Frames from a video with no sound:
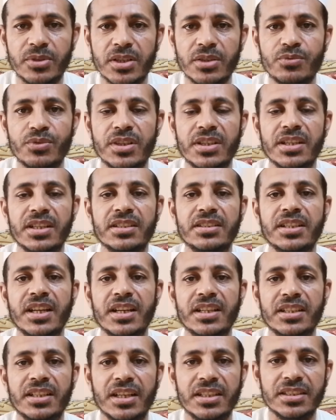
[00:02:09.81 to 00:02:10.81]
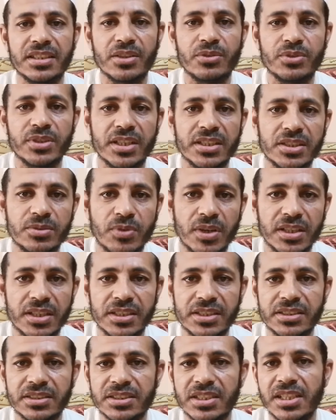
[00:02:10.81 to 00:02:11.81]
الأول أن أنه يجب على
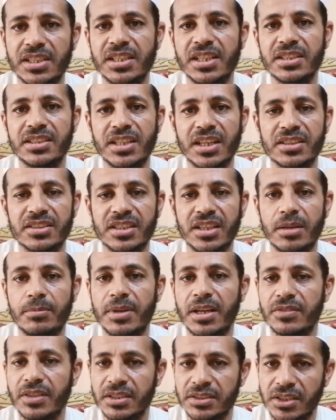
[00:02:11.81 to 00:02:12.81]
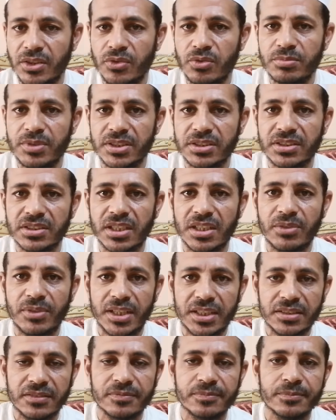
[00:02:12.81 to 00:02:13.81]
الإنسان أن يقضي ما فاته من
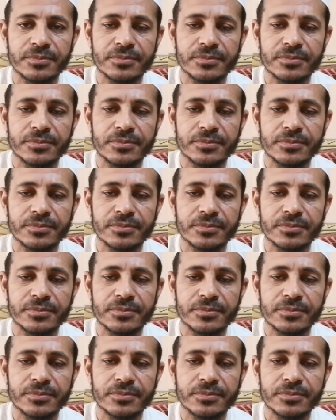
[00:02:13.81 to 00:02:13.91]
الصلوات